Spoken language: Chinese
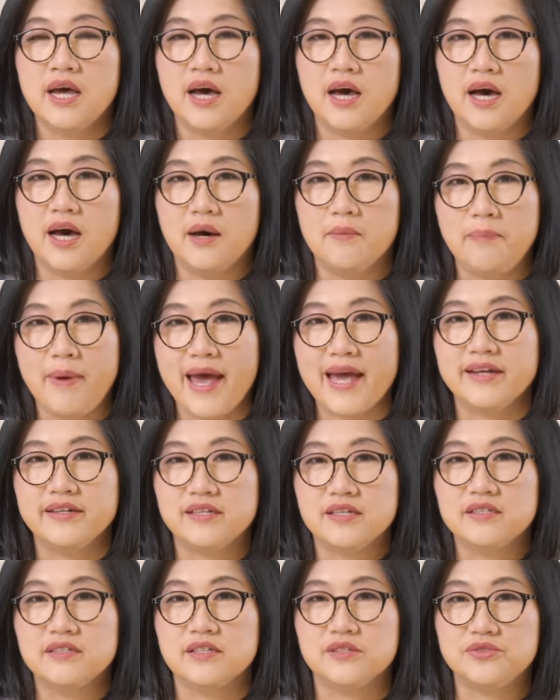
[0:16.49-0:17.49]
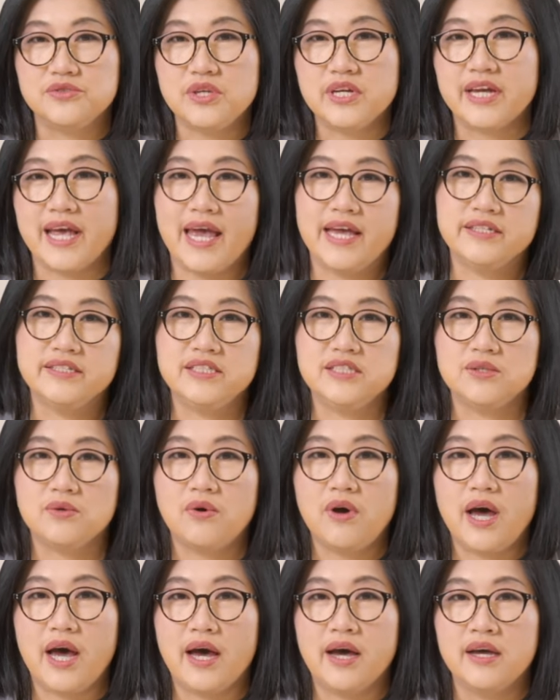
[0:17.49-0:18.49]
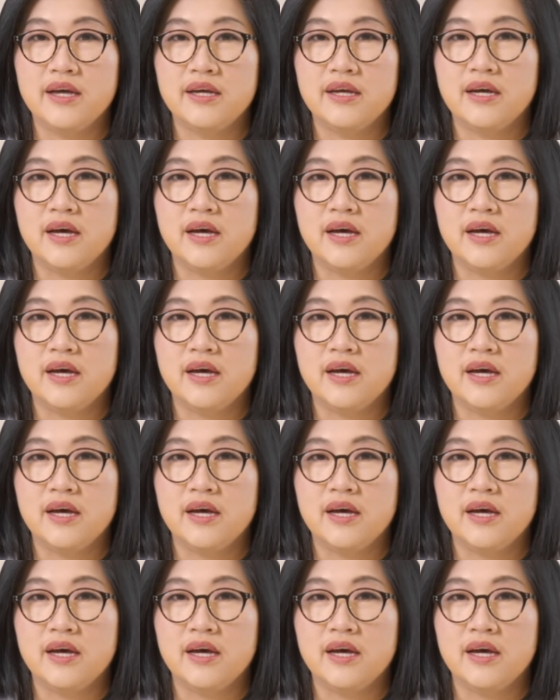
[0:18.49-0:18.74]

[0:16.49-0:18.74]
呃，拜登的税改计划。